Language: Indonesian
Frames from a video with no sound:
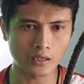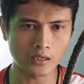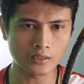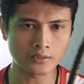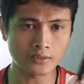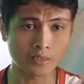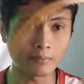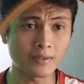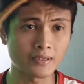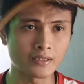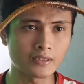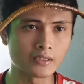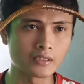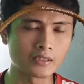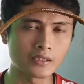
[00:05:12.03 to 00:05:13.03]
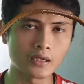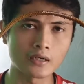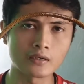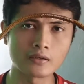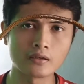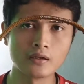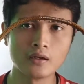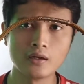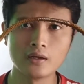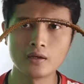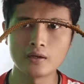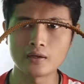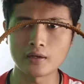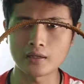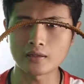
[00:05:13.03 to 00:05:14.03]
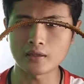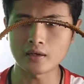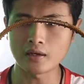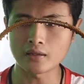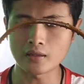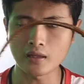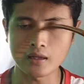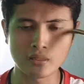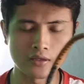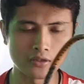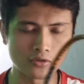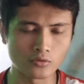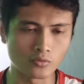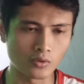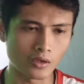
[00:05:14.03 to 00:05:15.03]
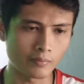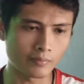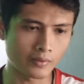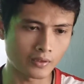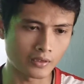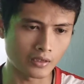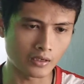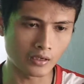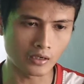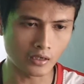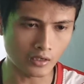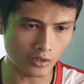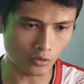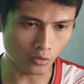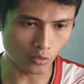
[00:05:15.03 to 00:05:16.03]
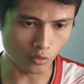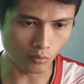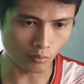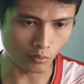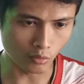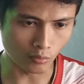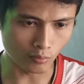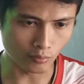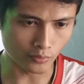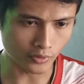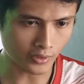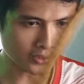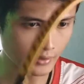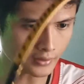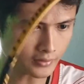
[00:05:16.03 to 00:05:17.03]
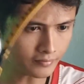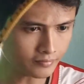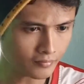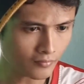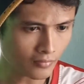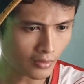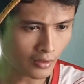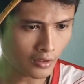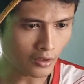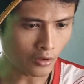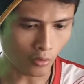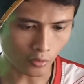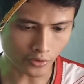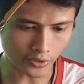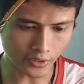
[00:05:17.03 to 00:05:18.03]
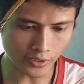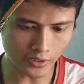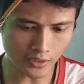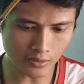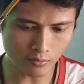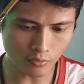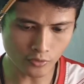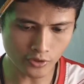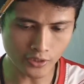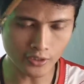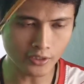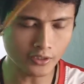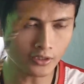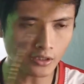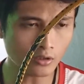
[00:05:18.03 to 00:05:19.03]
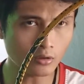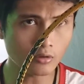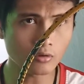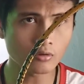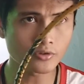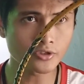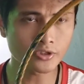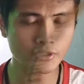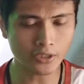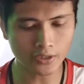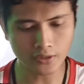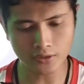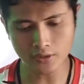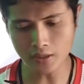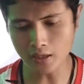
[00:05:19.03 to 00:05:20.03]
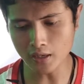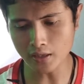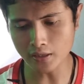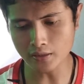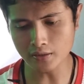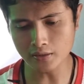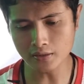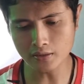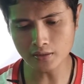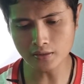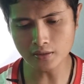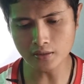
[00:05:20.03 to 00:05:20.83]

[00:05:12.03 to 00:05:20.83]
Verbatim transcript: sama ya dengan rata-rata Hikua pada umumnya. Oke, kemudian ini kalau catnya ini